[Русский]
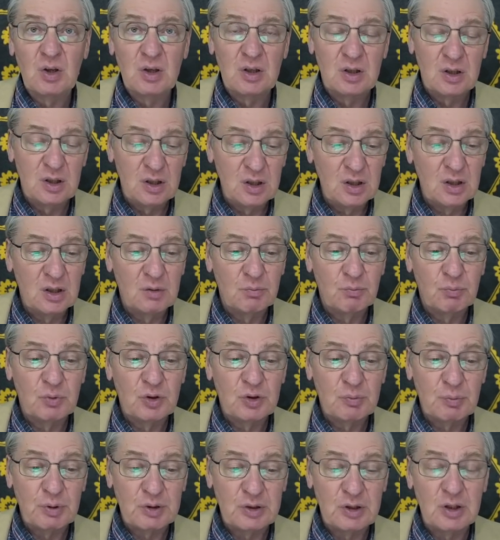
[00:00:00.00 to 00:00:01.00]
и
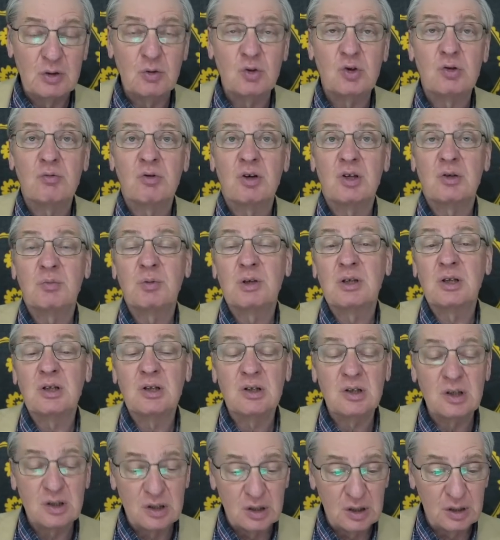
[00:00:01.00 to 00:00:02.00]
последующего размена на
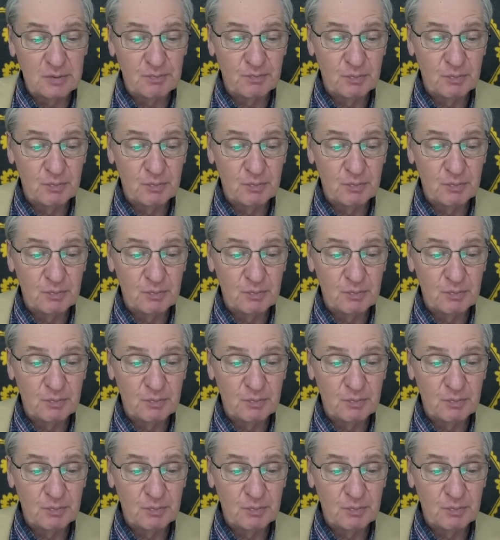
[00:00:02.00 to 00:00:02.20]
d3.